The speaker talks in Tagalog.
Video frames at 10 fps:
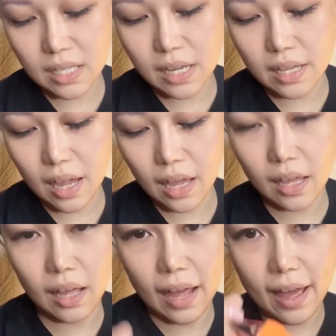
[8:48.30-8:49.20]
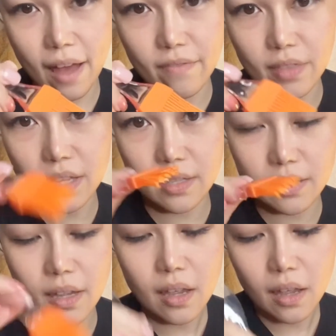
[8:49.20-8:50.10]
sa neck. I have
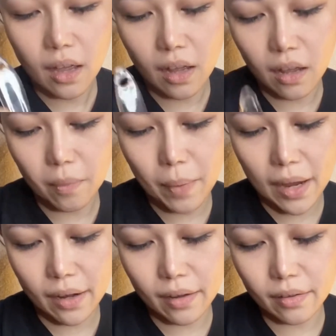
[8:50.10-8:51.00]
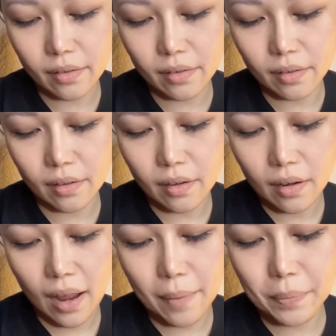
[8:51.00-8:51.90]
this uh, parang
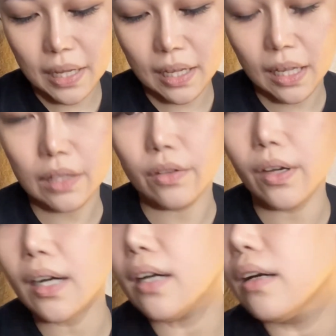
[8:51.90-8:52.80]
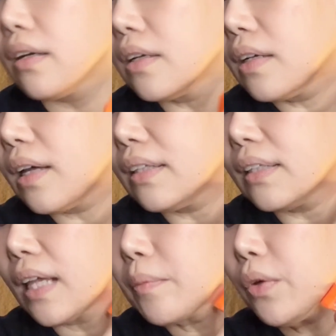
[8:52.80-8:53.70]
applicator. And
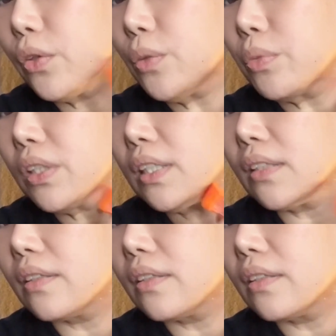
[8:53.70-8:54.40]
then, I'm going to put it